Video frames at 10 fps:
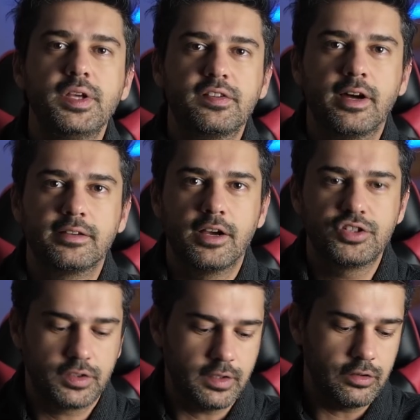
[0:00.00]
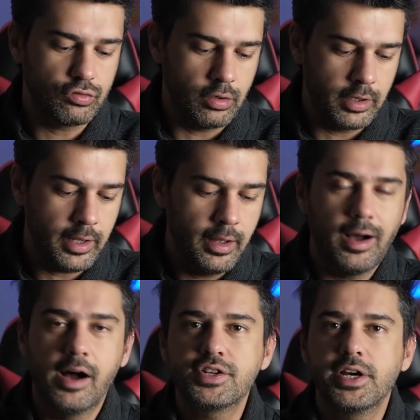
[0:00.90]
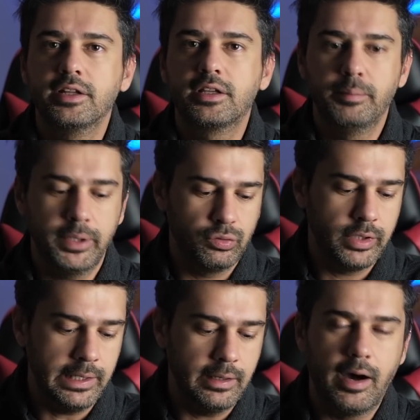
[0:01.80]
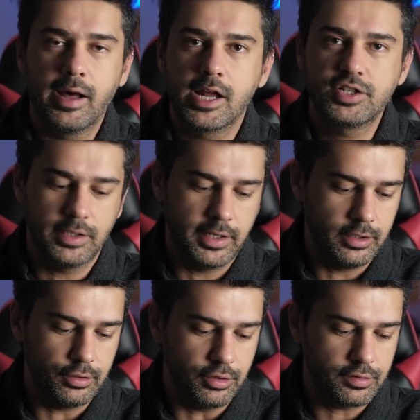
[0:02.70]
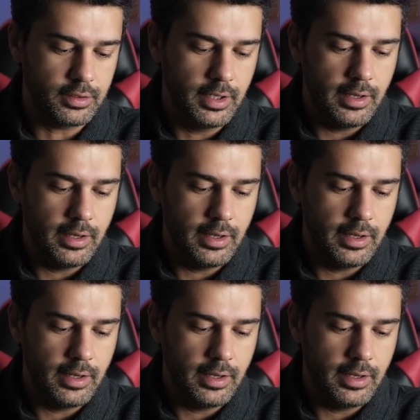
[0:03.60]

PixArt açtıktan sonra aşağıdaki menüden araçlara giriyoruz.